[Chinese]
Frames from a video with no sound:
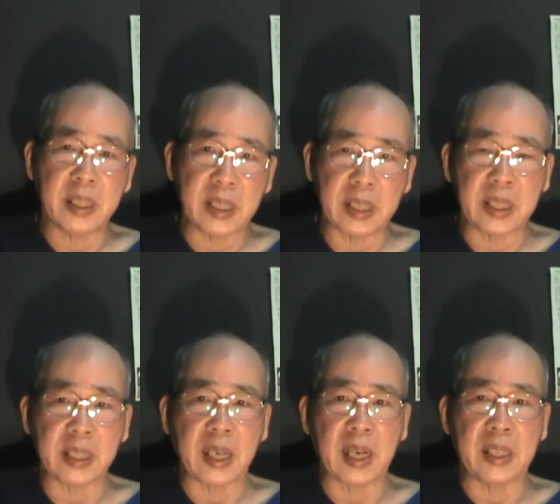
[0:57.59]
一个一个
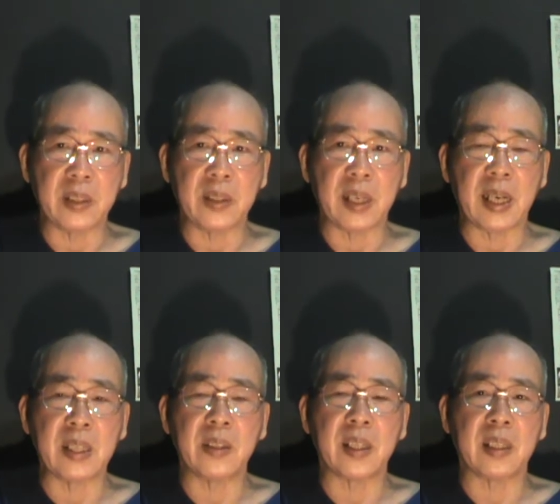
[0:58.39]
大篮球场，
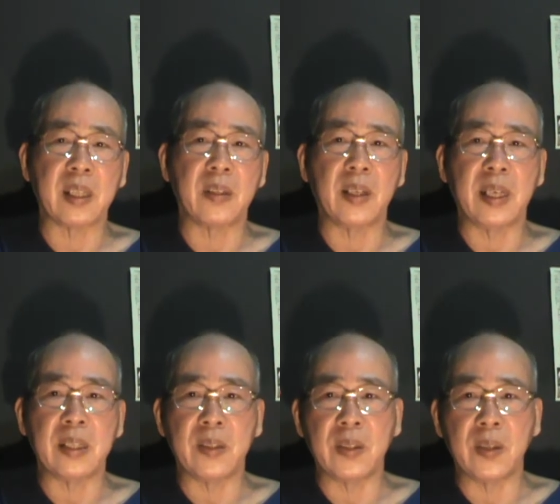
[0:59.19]
篮球场上有
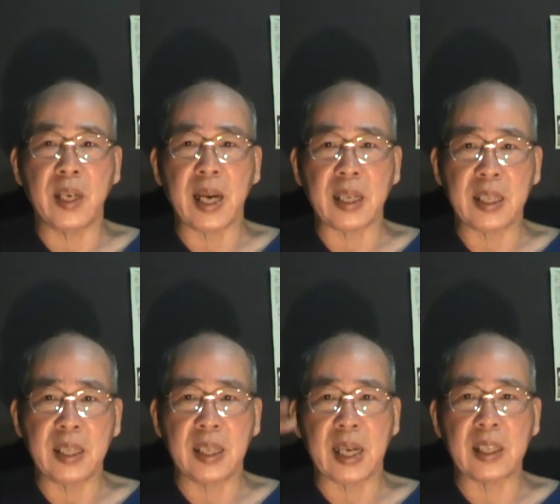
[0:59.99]
有有两
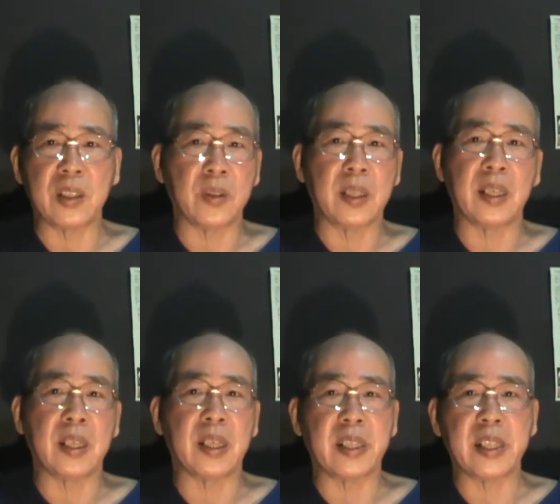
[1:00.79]
个篮球的那
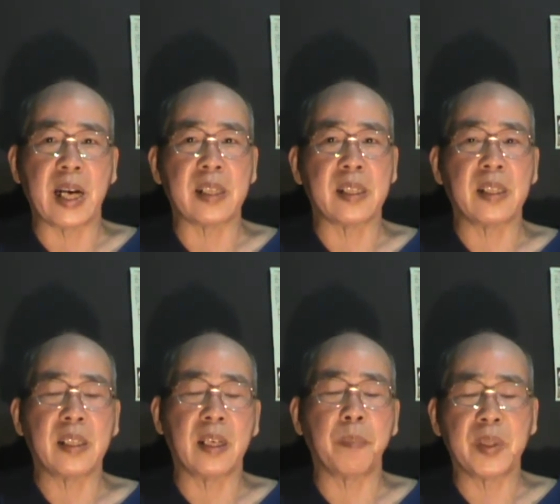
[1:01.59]
个架子，
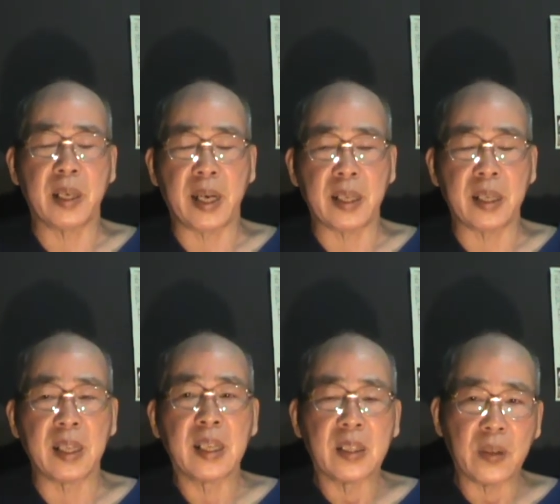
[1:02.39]
呃，不是两个，
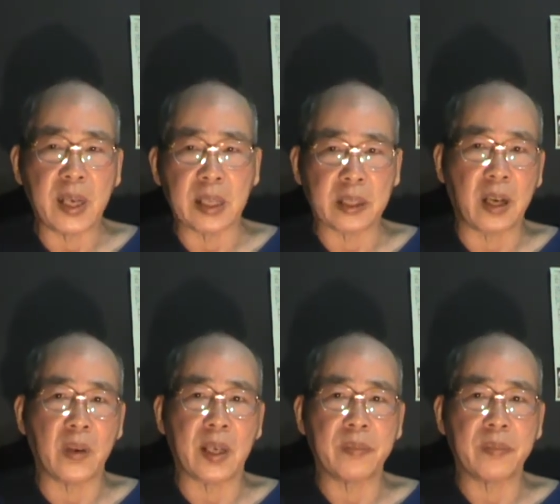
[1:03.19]
有两套了，